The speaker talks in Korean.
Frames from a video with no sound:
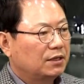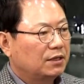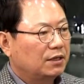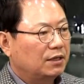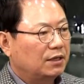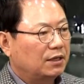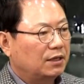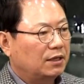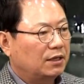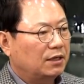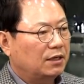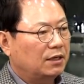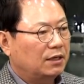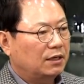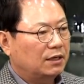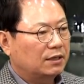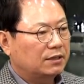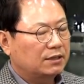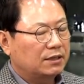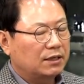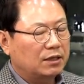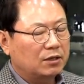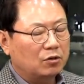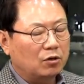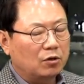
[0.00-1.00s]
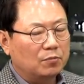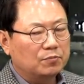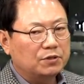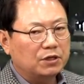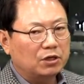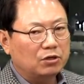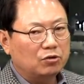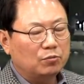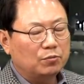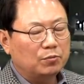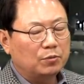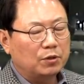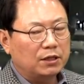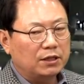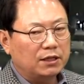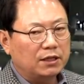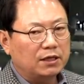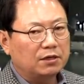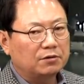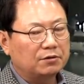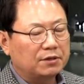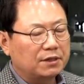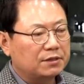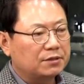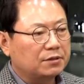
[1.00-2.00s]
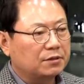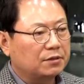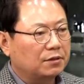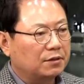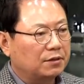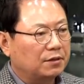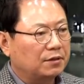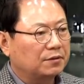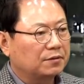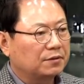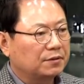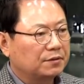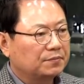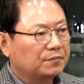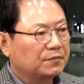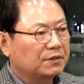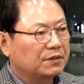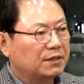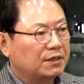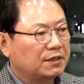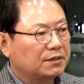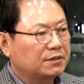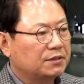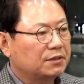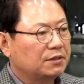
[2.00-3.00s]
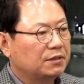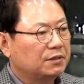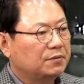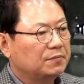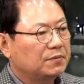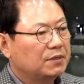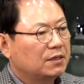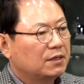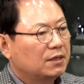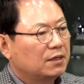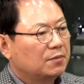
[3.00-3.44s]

아, 그냥 검찰로 보내달라고 해서 그래서